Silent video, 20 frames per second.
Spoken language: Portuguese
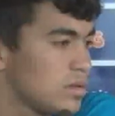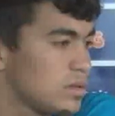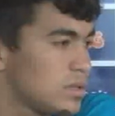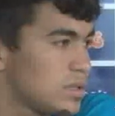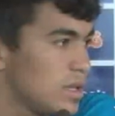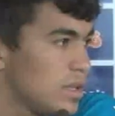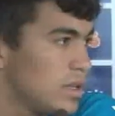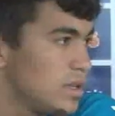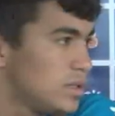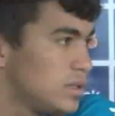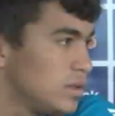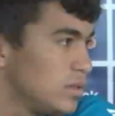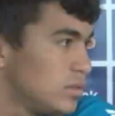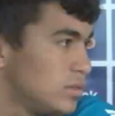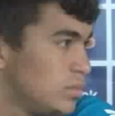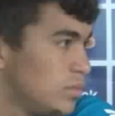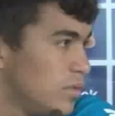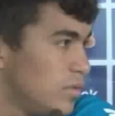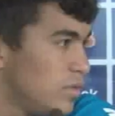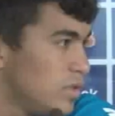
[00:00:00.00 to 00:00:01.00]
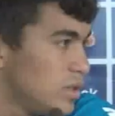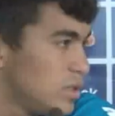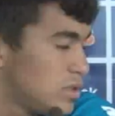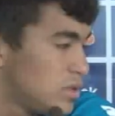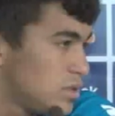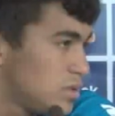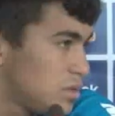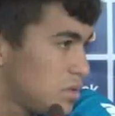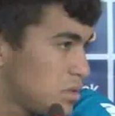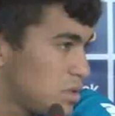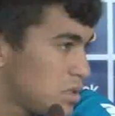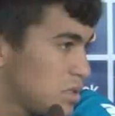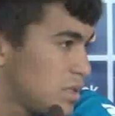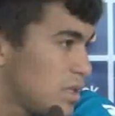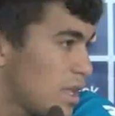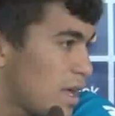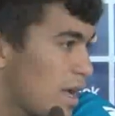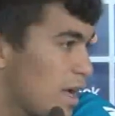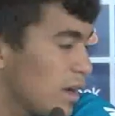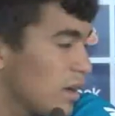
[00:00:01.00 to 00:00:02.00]
Seleção sub-20.
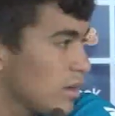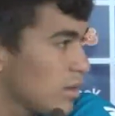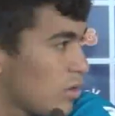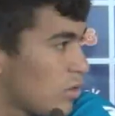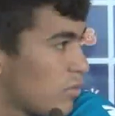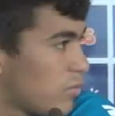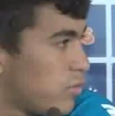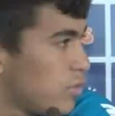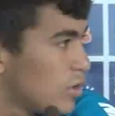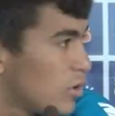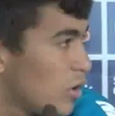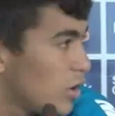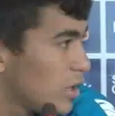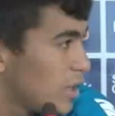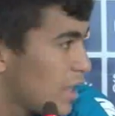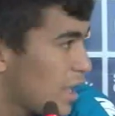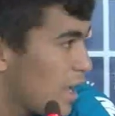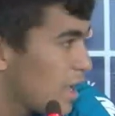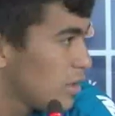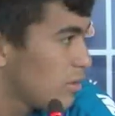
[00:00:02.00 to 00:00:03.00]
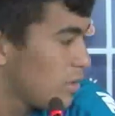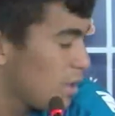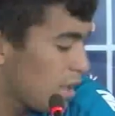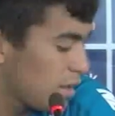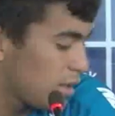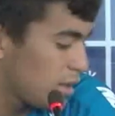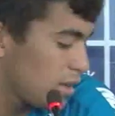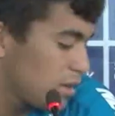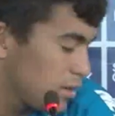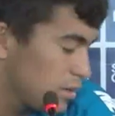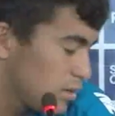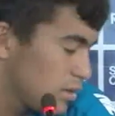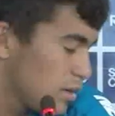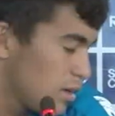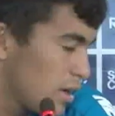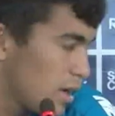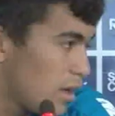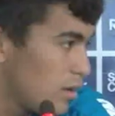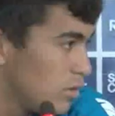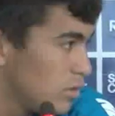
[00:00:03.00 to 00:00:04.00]
Lá fui cortado, lá tem
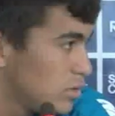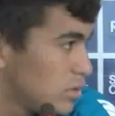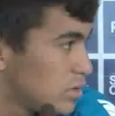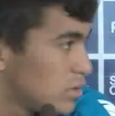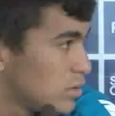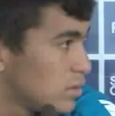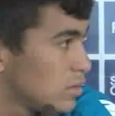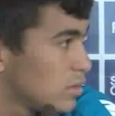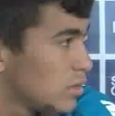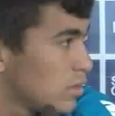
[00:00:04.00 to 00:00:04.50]
garotos